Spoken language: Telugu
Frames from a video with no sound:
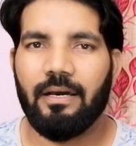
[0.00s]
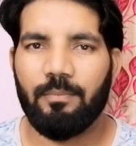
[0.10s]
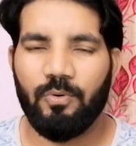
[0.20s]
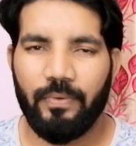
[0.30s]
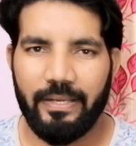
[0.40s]

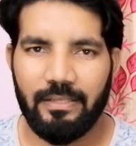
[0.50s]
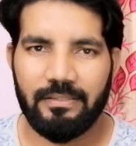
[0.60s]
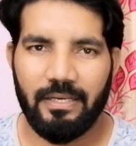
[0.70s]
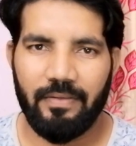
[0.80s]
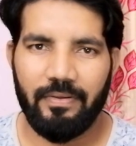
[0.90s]
ఆర్మర్ వెహికల్స్
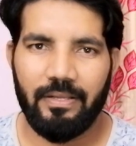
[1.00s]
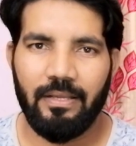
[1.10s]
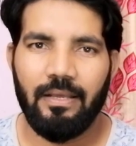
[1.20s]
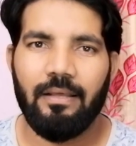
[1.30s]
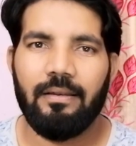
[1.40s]
అనేవి
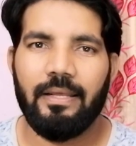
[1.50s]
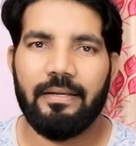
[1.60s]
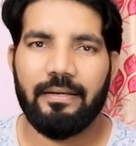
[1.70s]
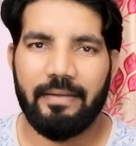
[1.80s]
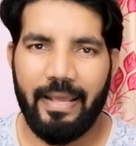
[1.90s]

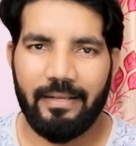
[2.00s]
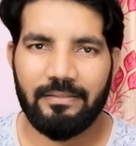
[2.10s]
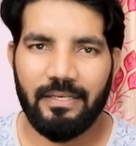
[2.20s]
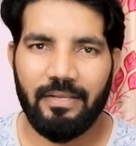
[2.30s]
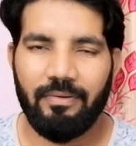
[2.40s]
లేదంటే ట్యాంక్స్
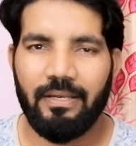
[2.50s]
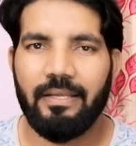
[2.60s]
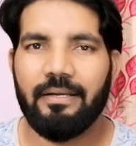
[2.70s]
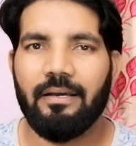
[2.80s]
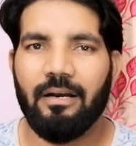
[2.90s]
అనేవి
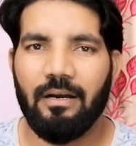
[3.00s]
లేదంటే